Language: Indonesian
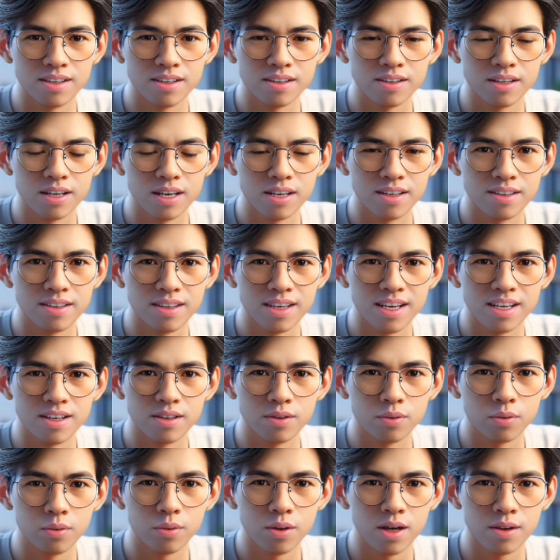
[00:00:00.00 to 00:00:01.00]
Dan cara
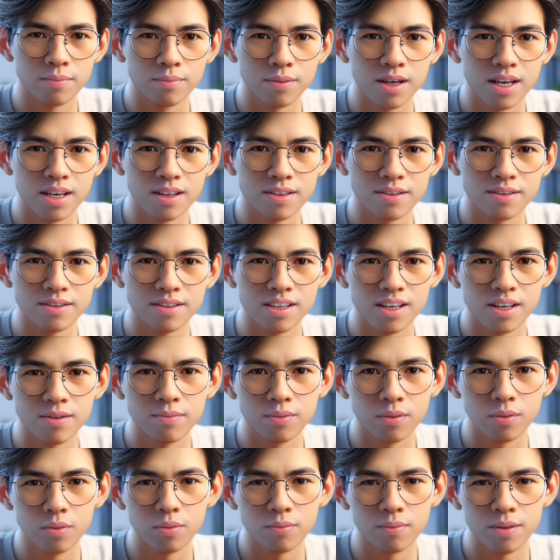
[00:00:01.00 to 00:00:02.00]
kedua adalah traffic
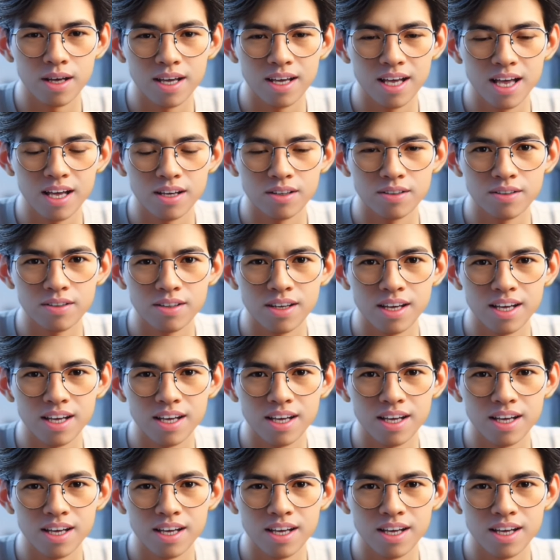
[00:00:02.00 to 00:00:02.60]
berbayar.